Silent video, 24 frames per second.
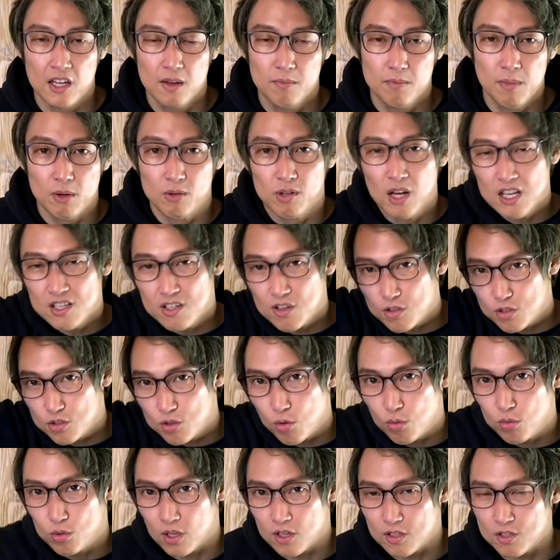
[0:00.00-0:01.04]
まあ、
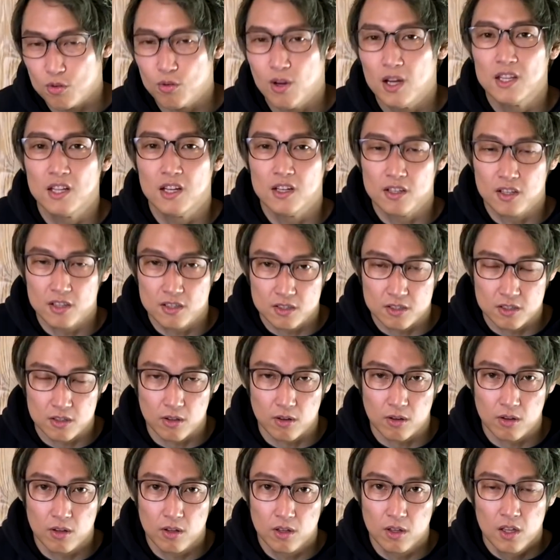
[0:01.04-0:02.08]
ウラジオストックとかその辺りですよ。